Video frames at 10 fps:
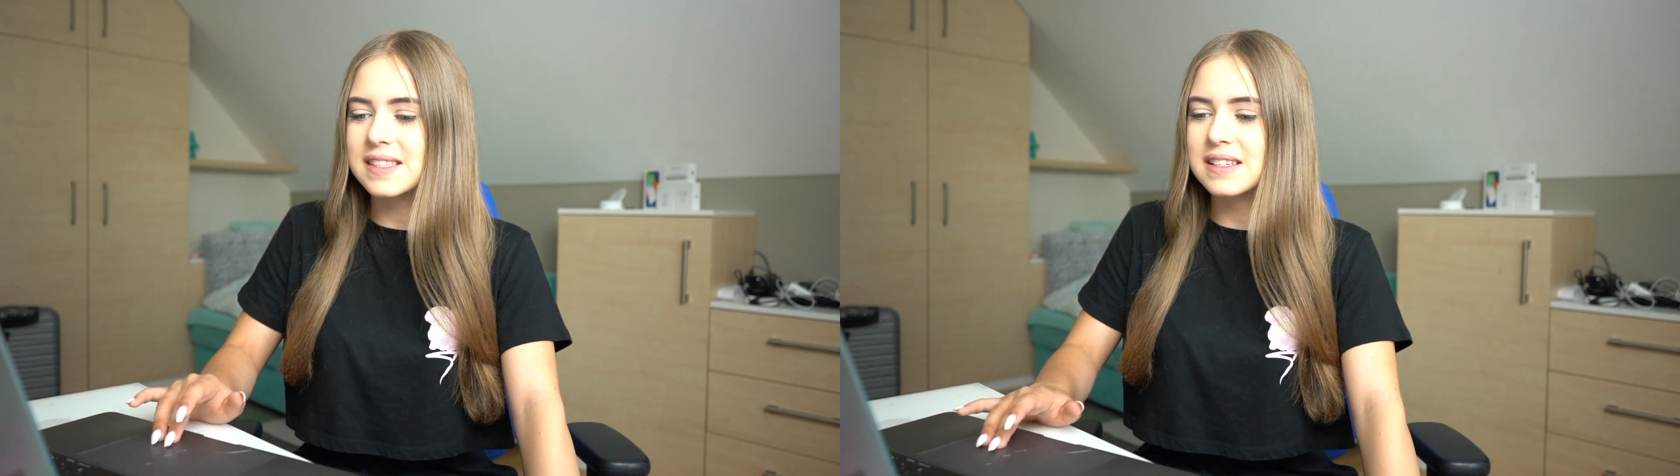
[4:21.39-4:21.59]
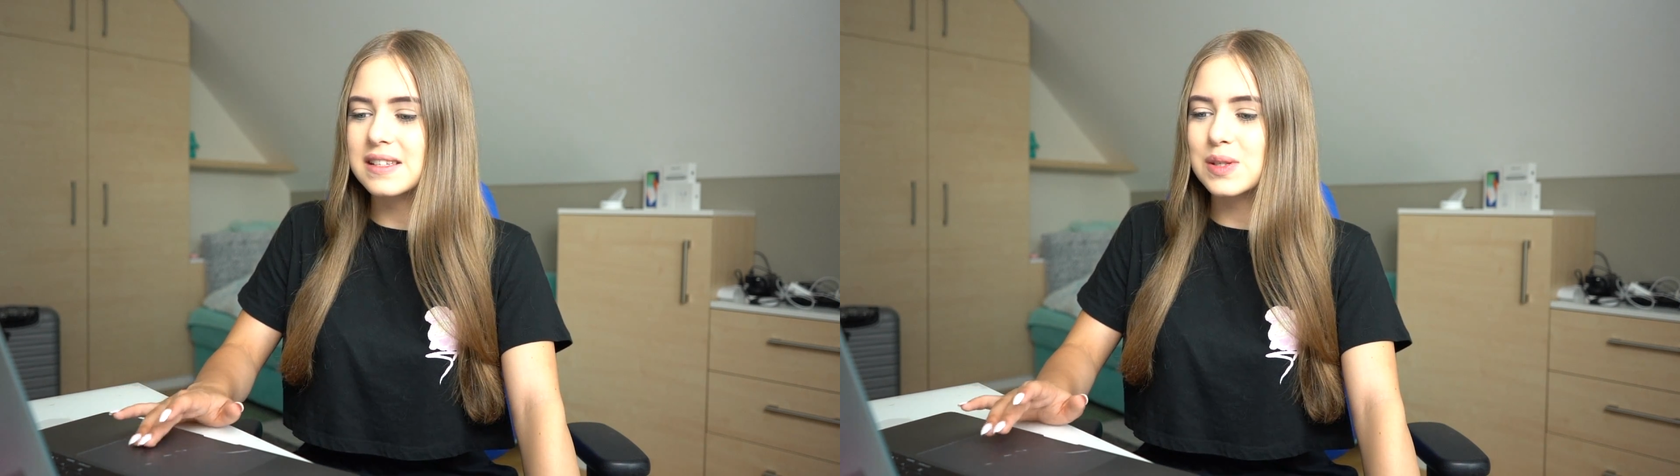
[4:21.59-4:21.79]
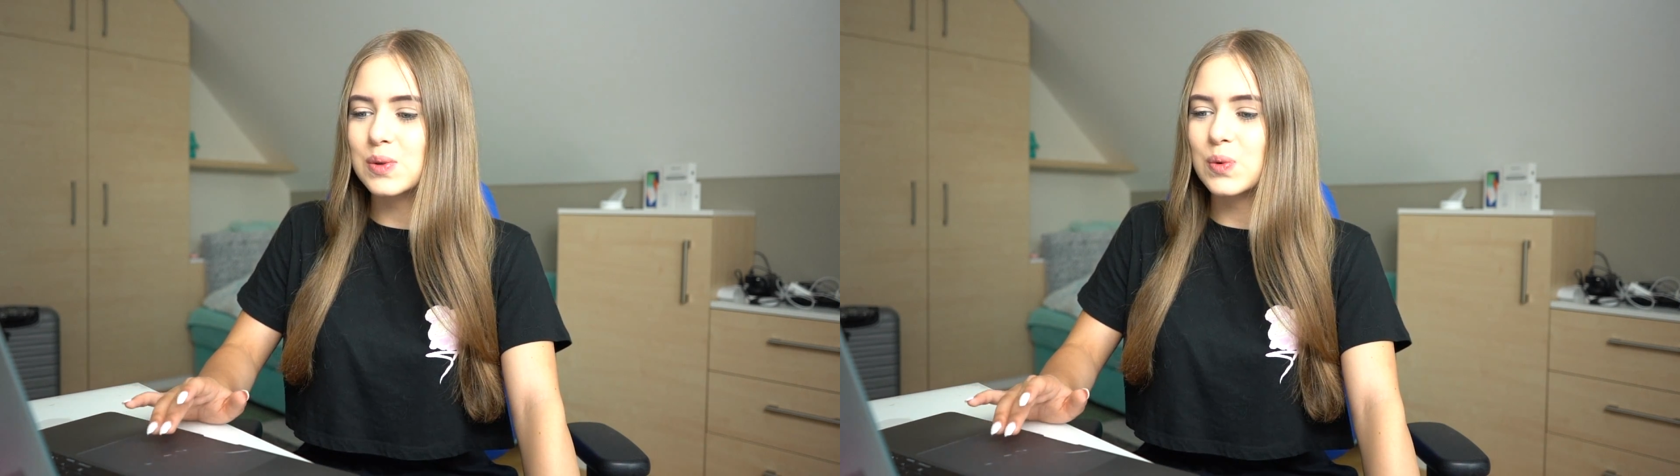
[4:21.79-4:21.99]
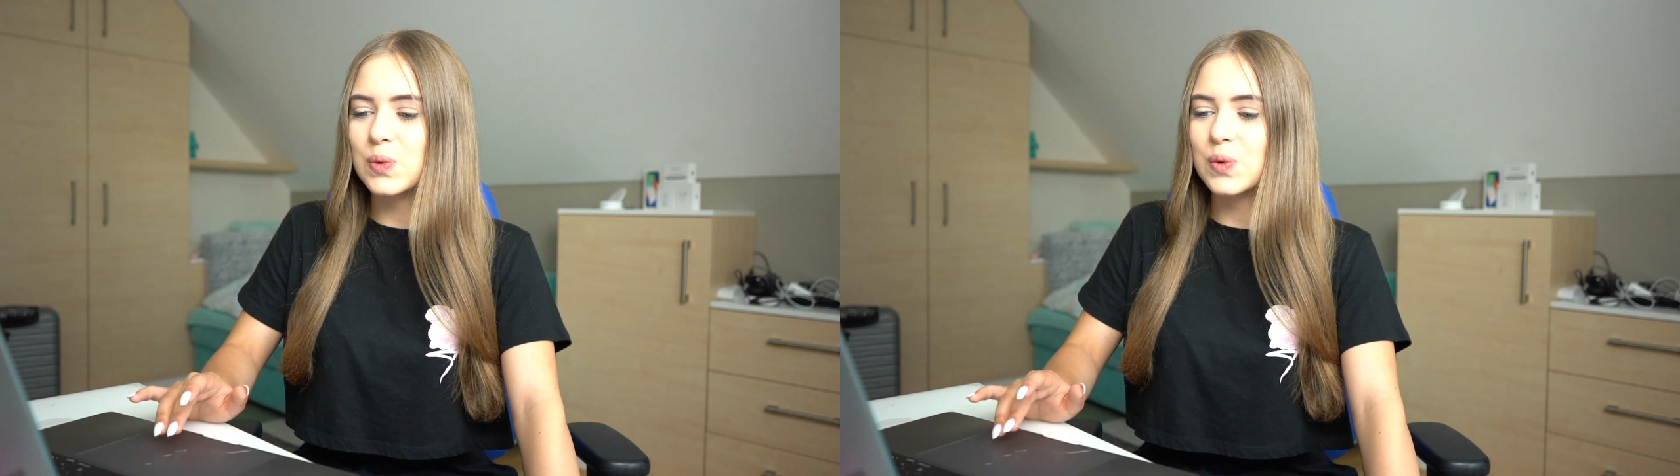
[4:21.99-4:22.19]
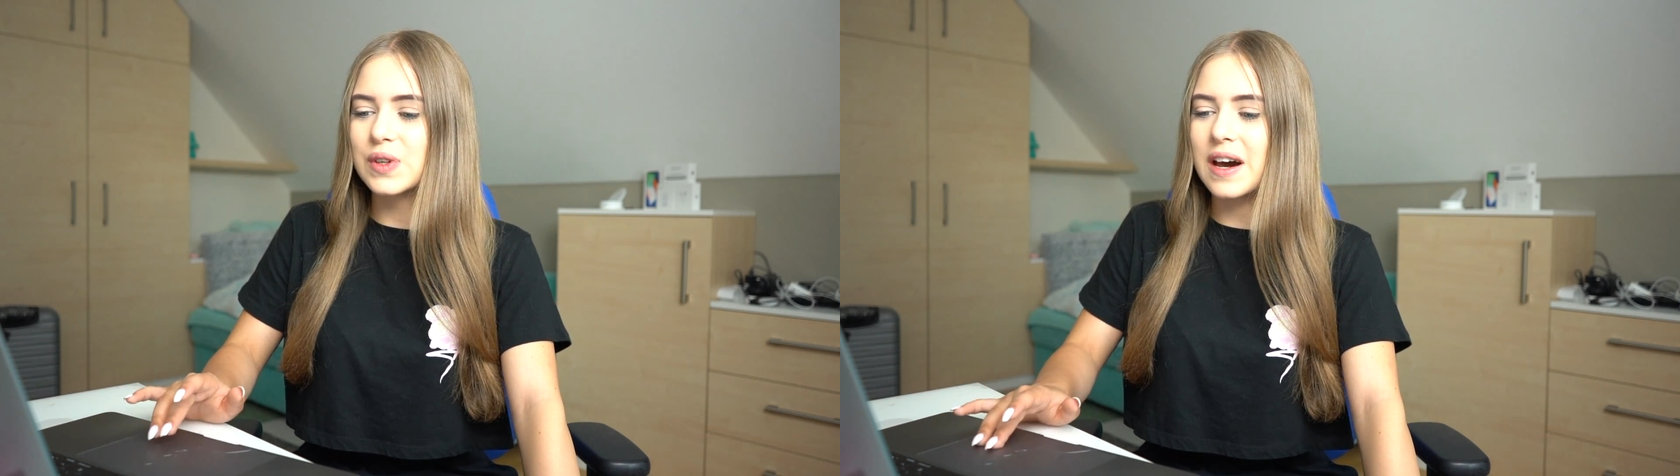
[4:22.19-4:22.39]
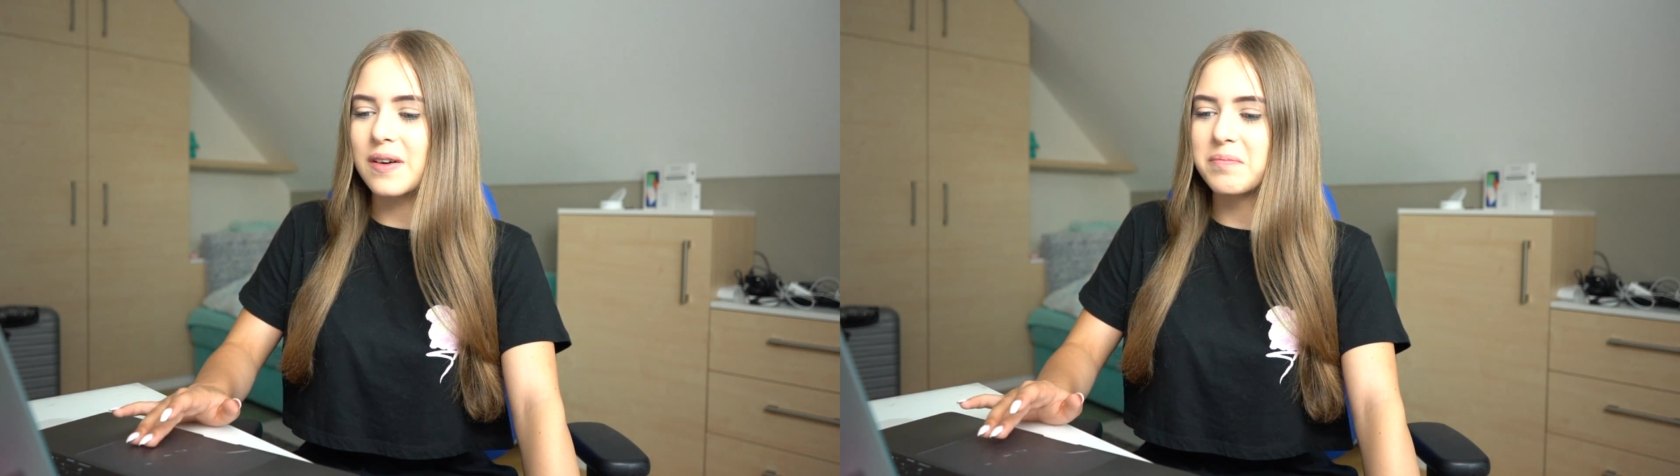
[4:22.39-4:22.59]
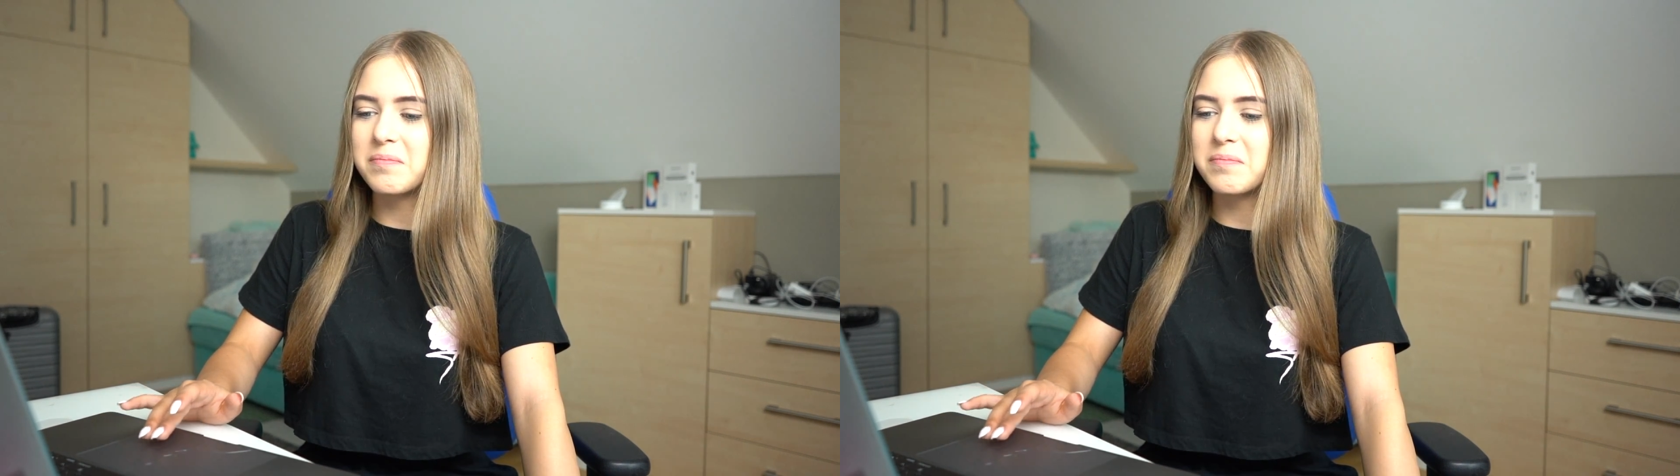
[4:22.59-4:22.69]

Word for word: sind so, ja,